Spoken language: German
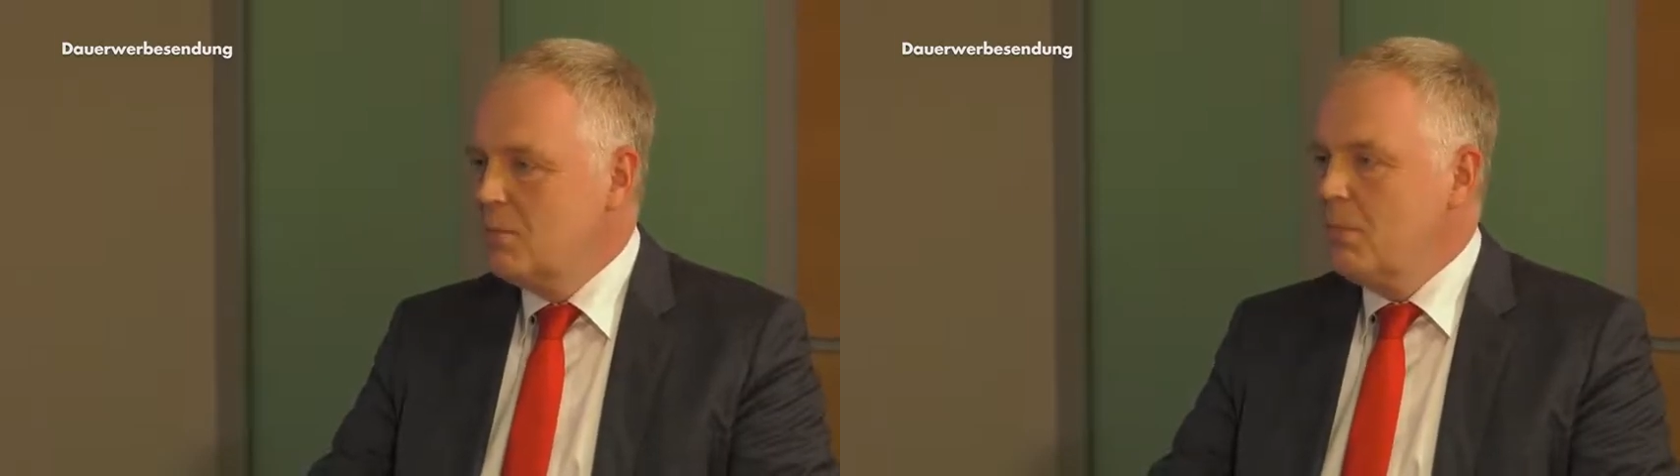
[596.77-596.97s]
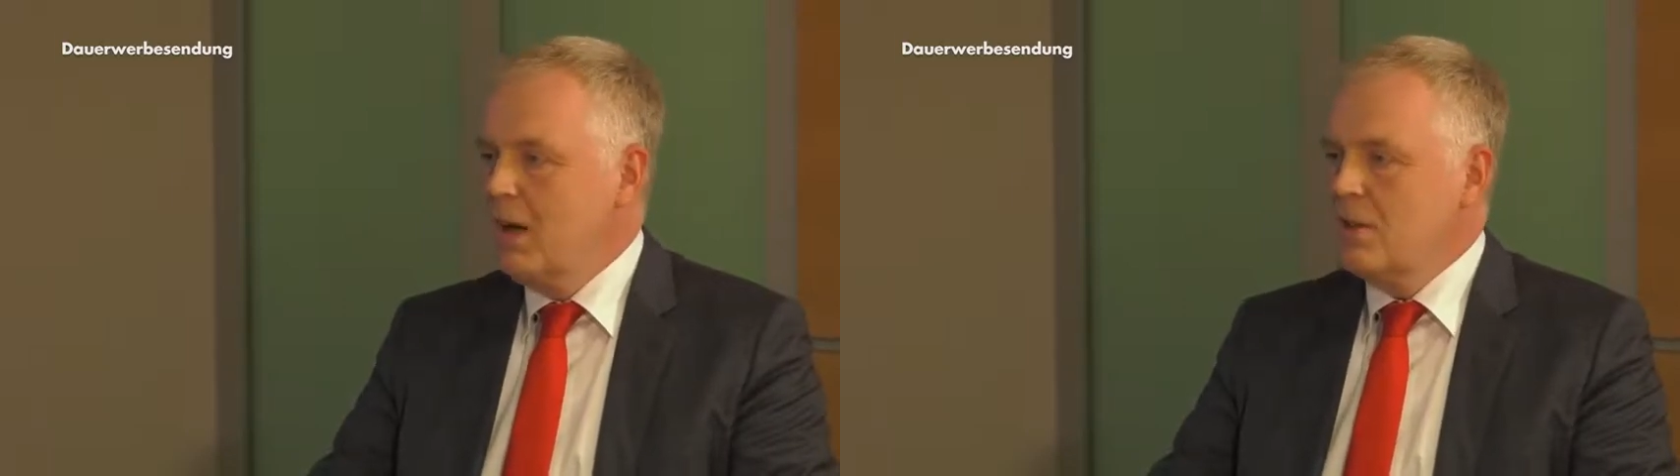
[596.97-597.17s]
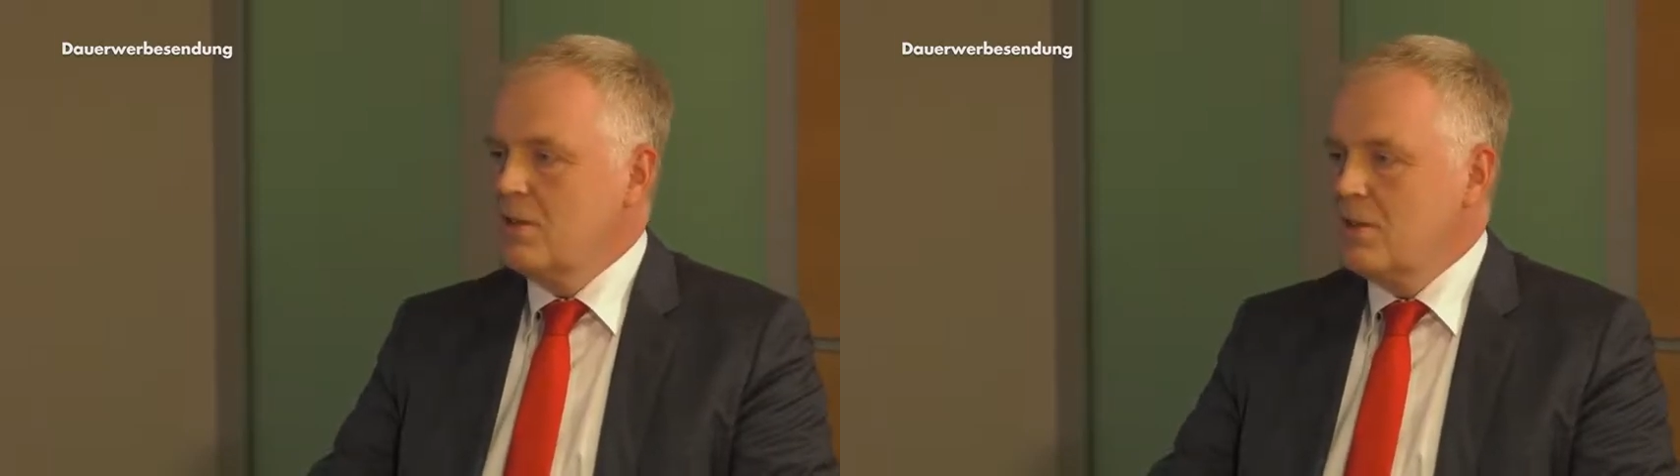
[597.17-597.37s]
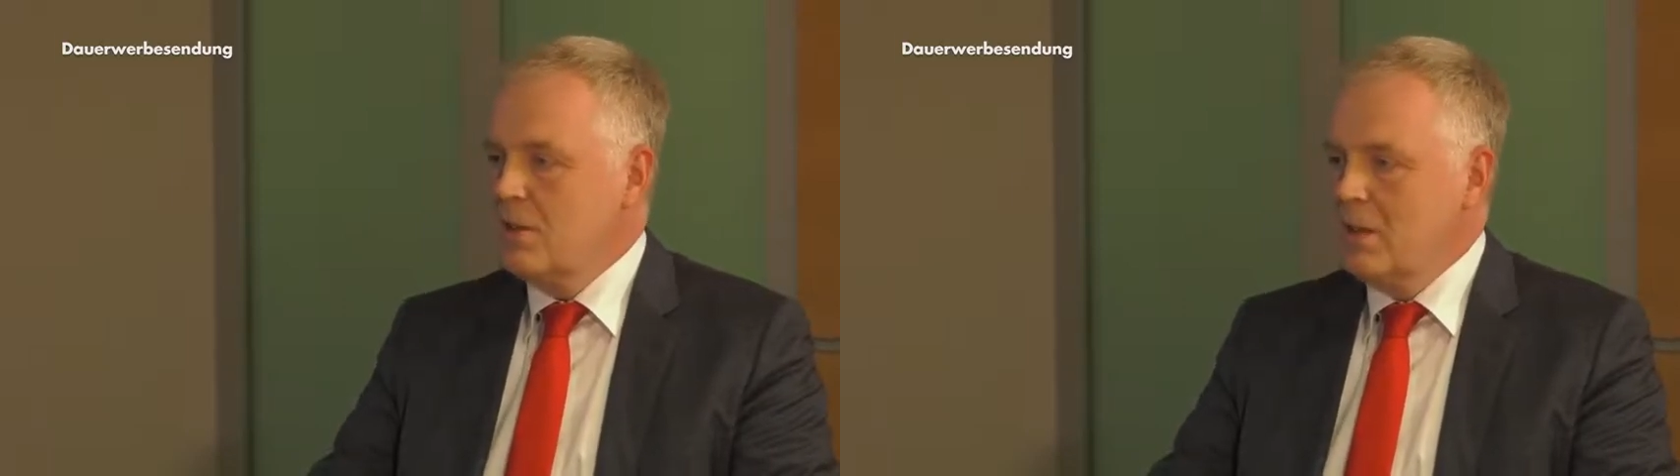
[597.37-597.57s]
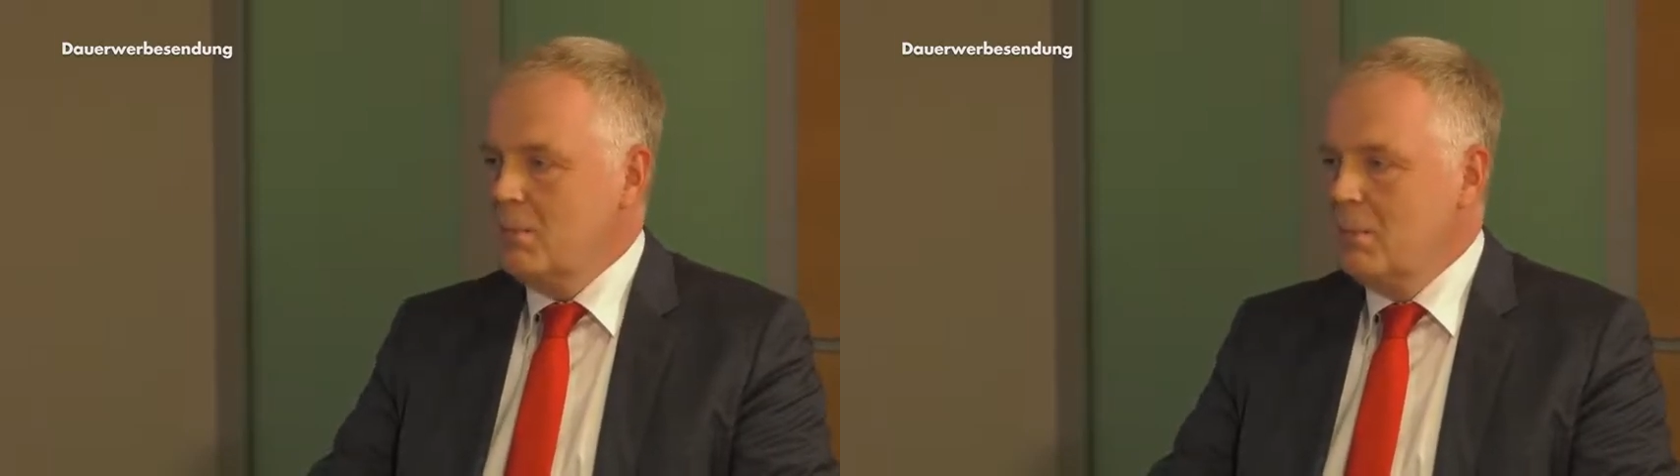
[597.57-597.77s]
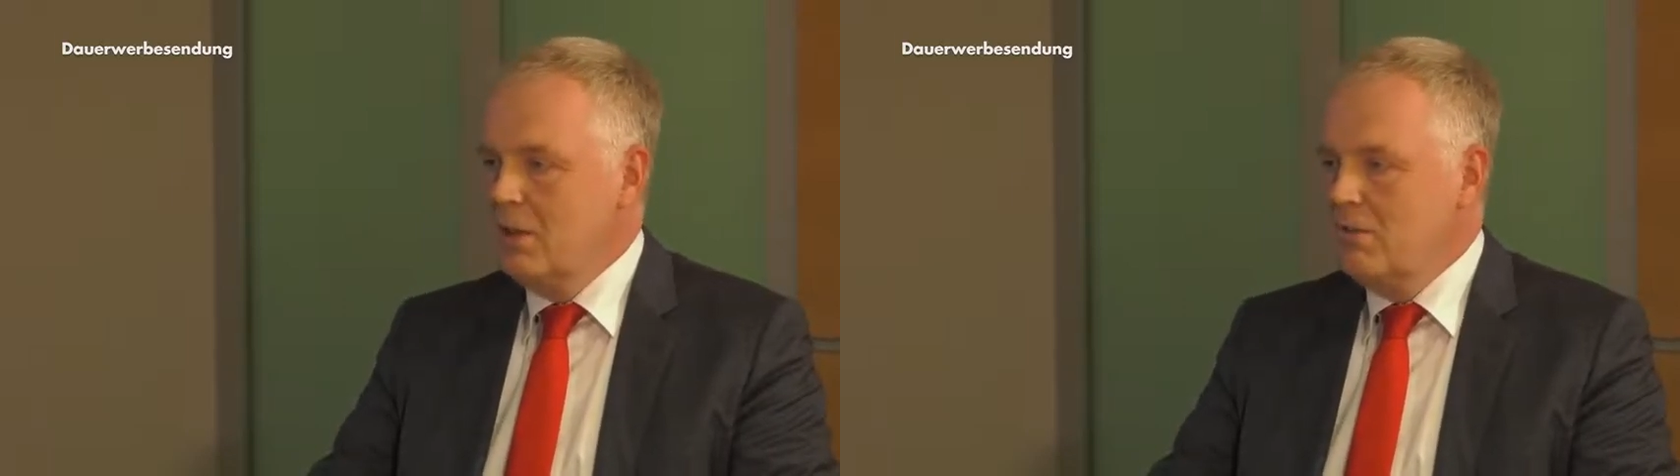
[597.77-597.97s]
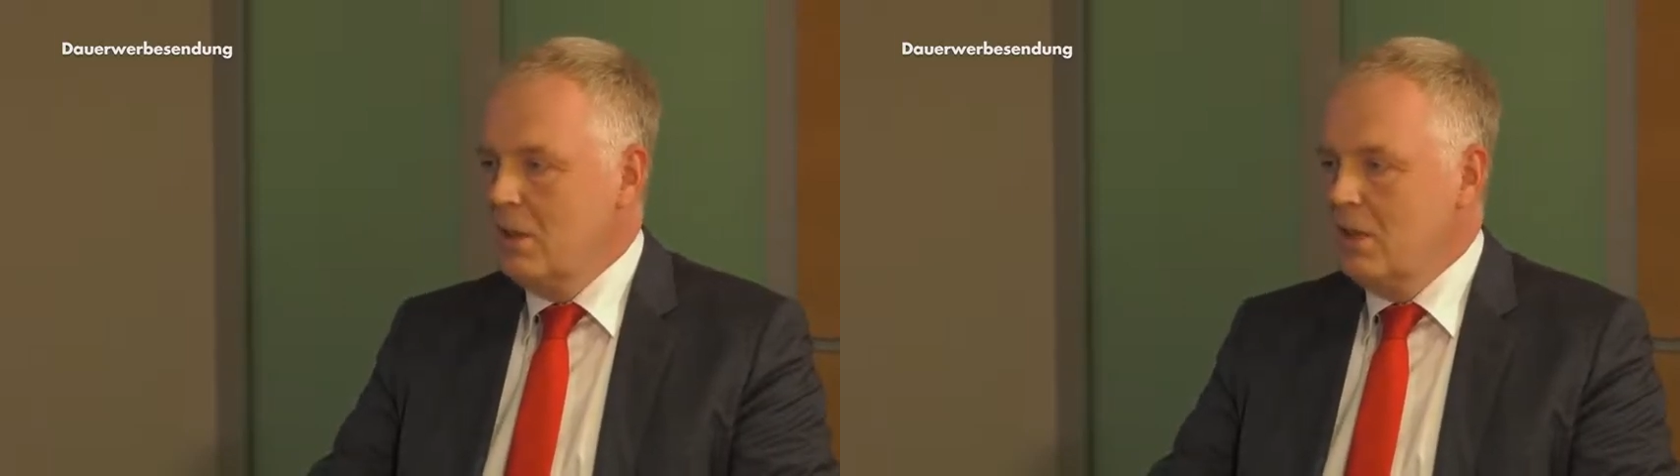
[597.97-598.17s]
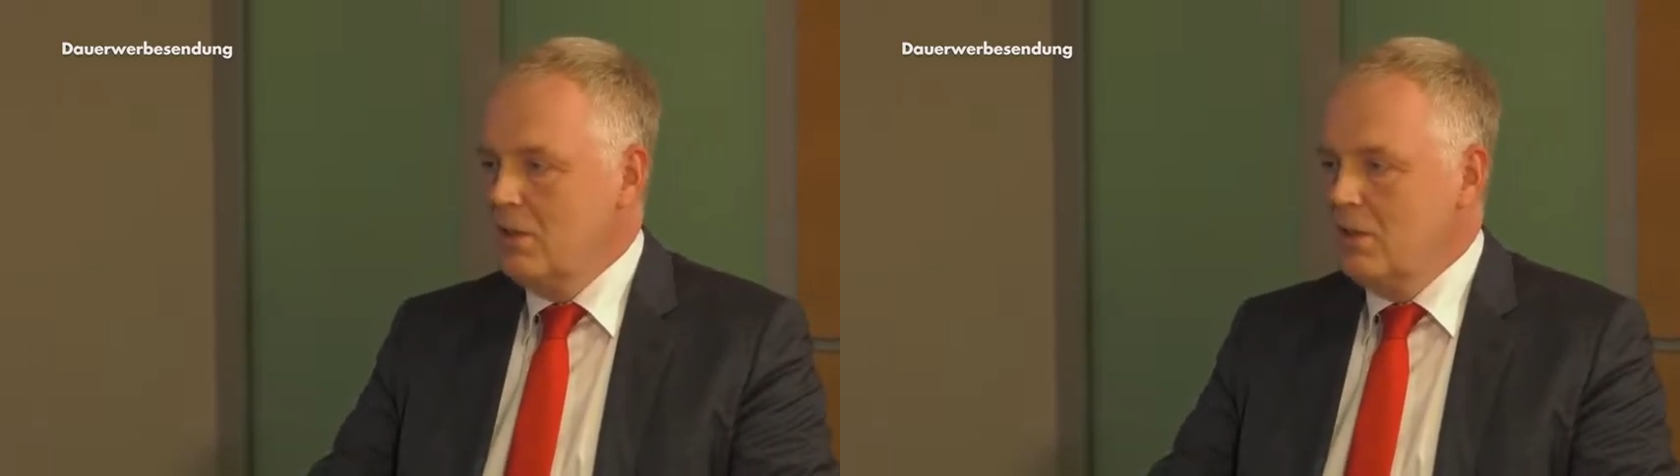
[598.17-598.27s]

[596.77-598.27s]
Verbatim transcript: Beratungscenter anbieten werden.